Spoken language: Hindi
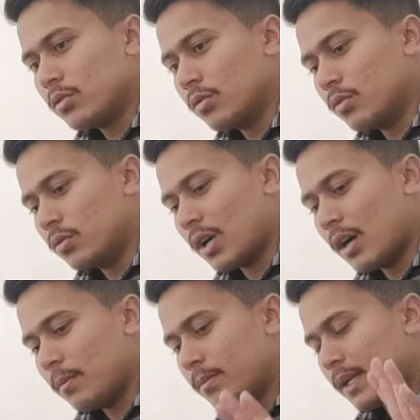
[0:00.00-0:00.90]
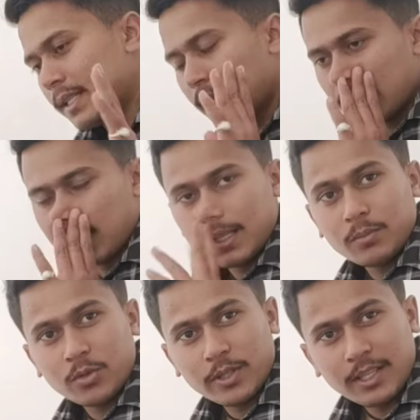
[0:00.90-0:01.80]
तो अब ऐसा करते हैं
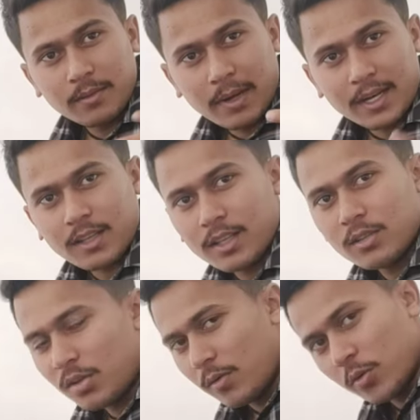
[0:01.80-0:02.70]
थोड़ी देर बैठते हैं थोड़ा